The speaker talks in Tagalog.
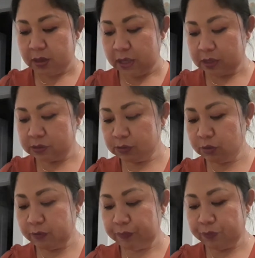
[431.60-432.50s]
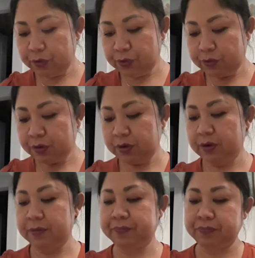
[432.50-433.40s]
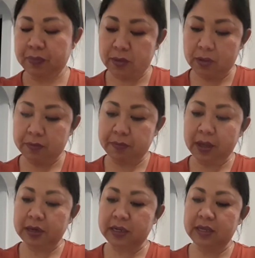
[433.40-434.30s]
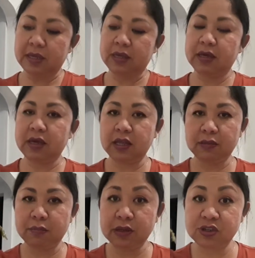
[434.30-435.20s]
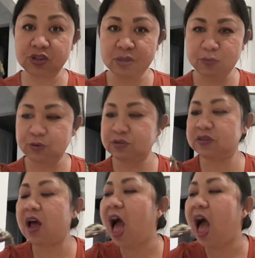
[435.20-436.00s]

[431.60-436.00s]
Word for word: is good for your body. Eat vegetables.